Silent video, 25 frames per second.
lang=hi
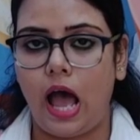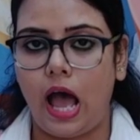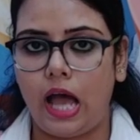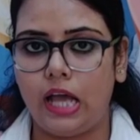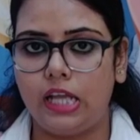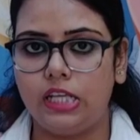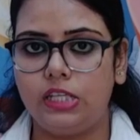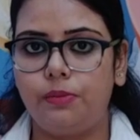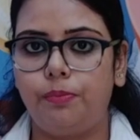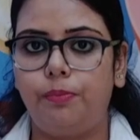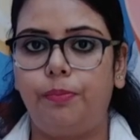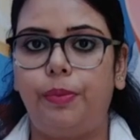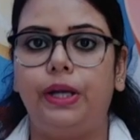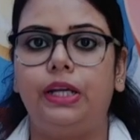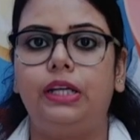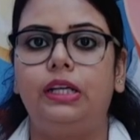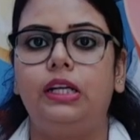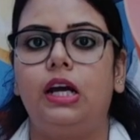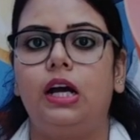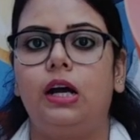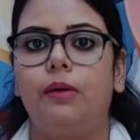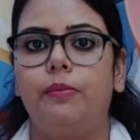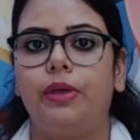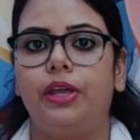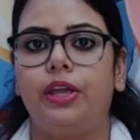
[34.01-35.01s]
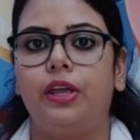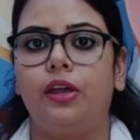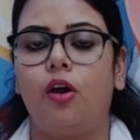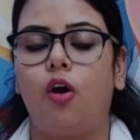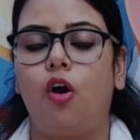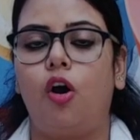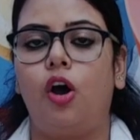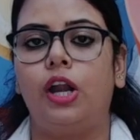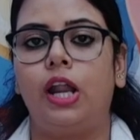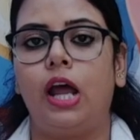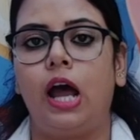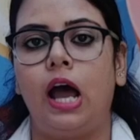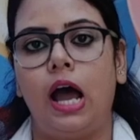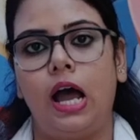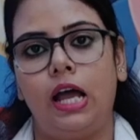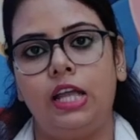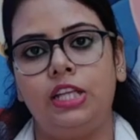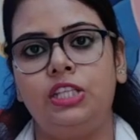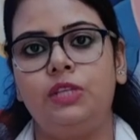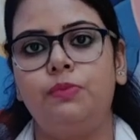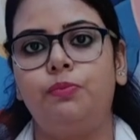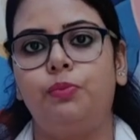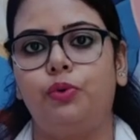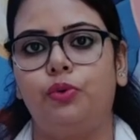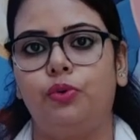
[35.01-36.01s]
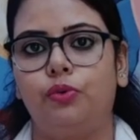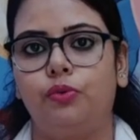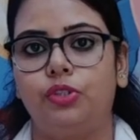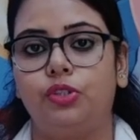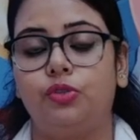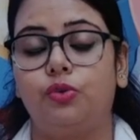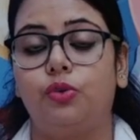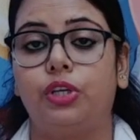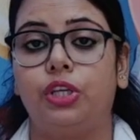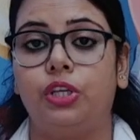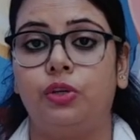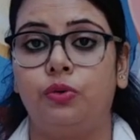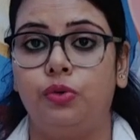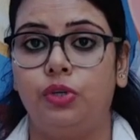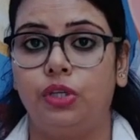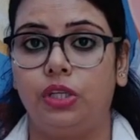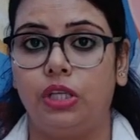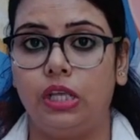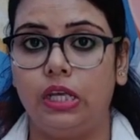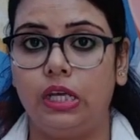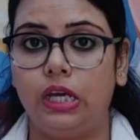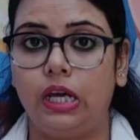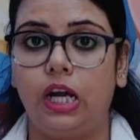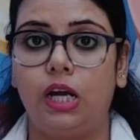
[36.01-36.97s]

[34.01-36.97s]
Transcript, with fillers: आज पटना में और हाजीपुर जो कि उनकी